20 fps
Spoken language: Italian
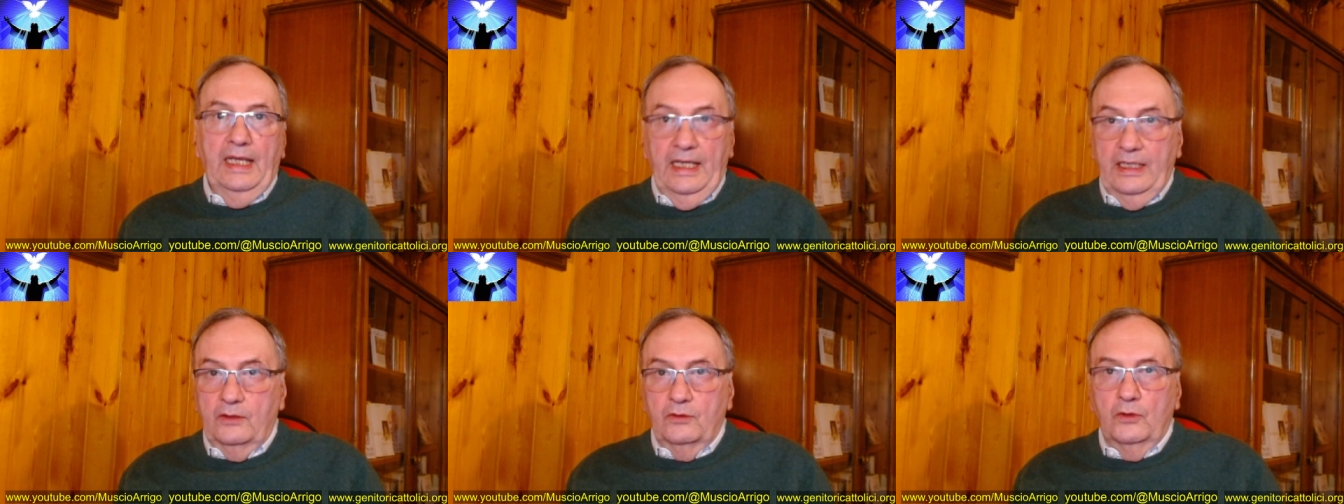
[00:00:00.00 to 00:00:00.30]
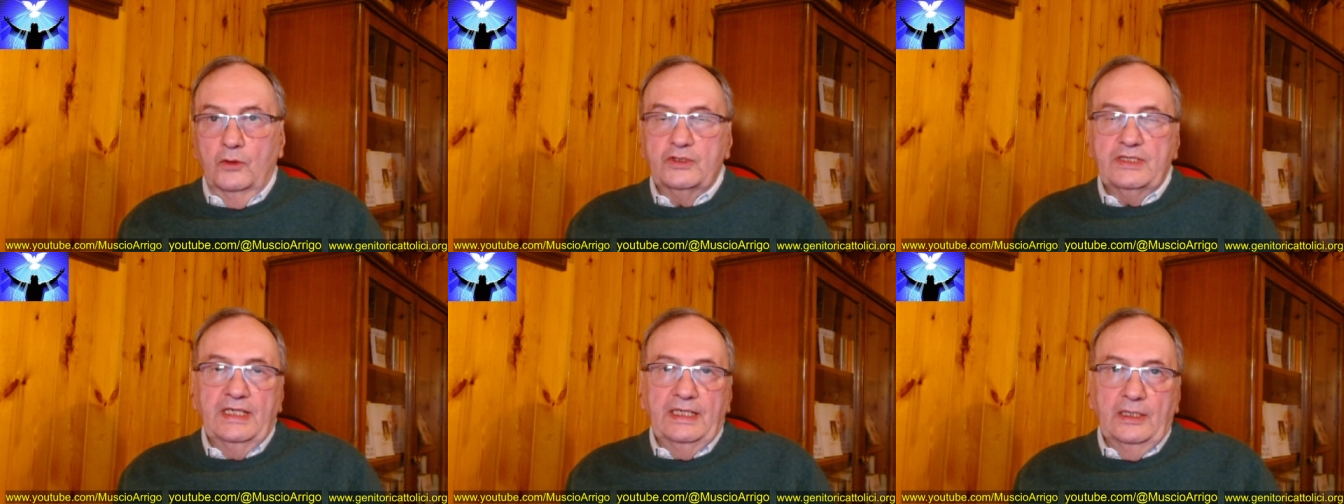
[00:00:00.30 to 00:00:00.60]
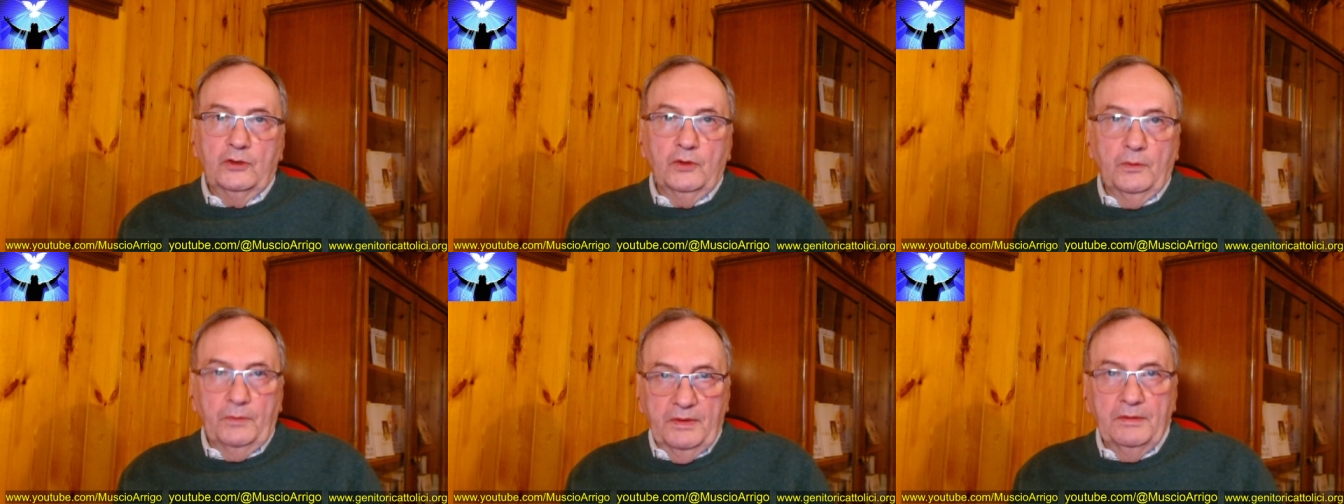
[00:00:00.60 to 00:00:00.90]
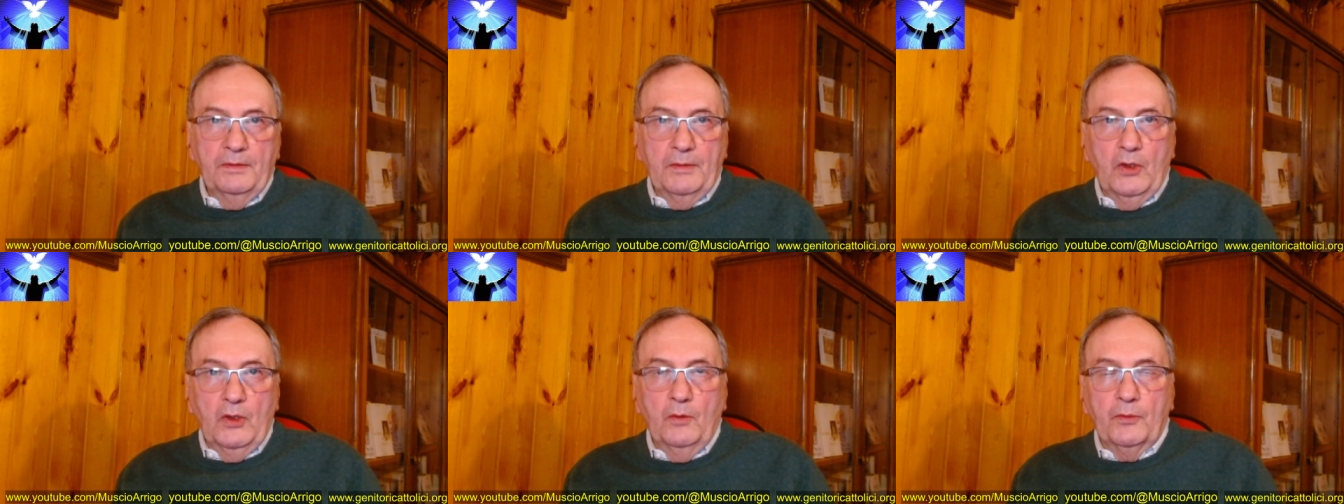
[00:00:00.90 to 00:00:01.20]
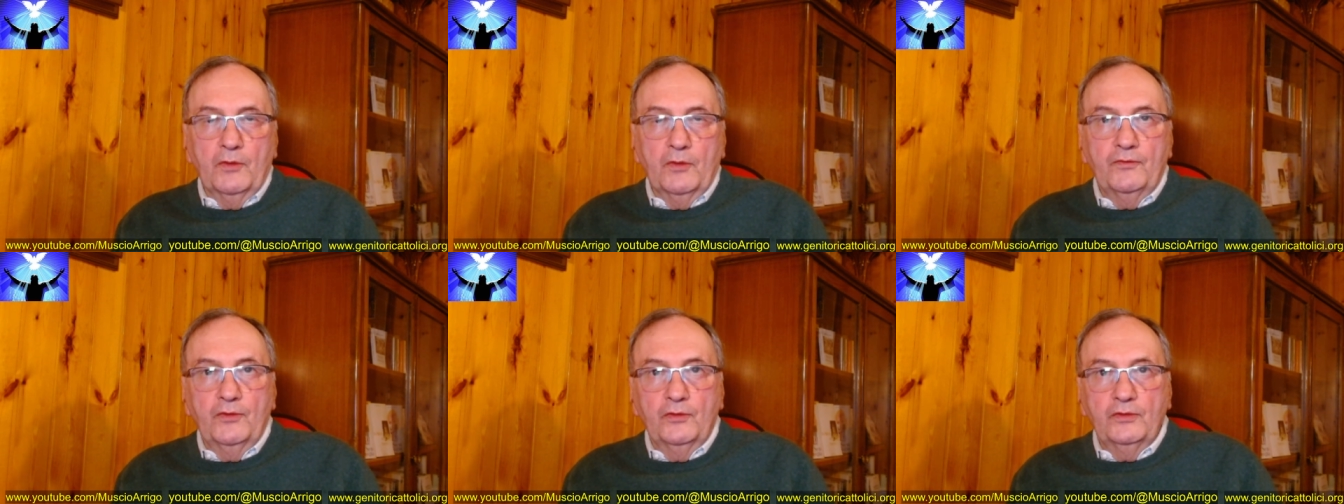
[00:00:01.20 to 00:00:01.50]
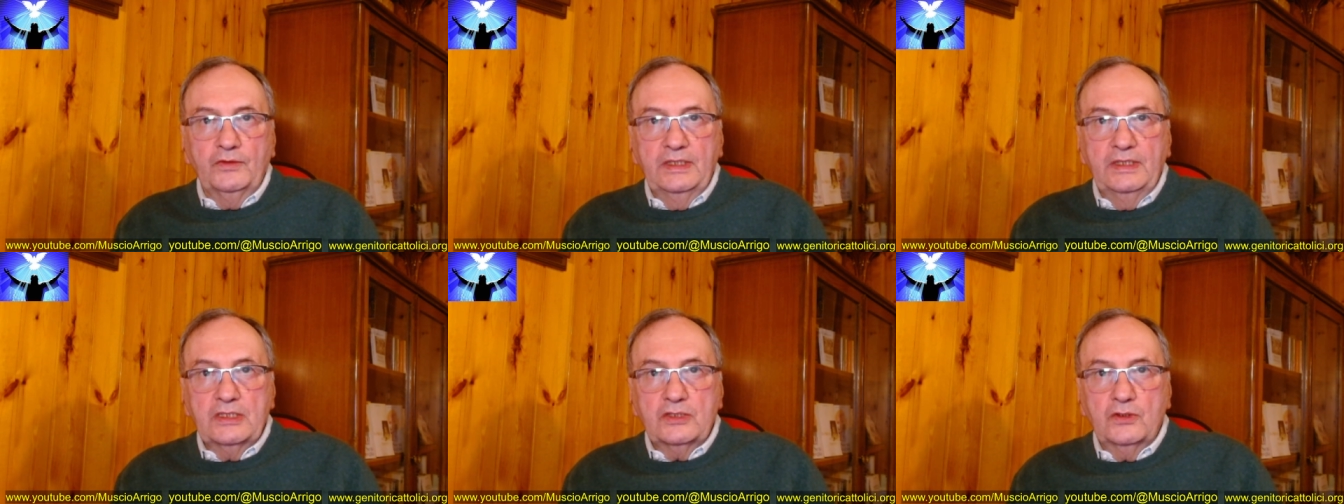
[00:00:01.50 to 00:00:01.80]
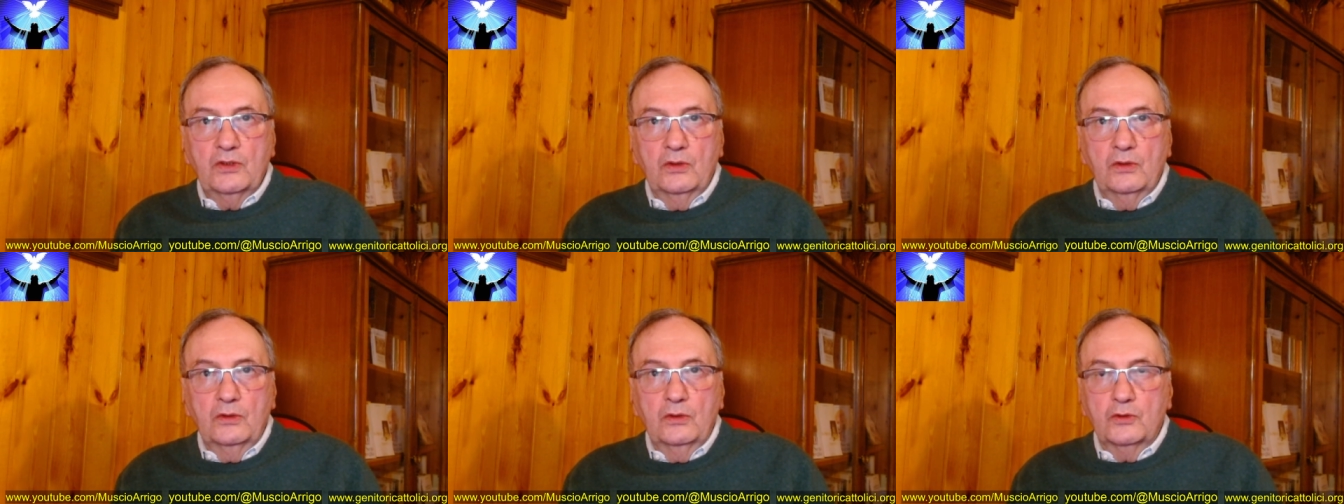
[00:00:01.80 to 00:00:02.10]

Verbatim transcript: Ecco, ho accennato prima, ma lo approfondisco,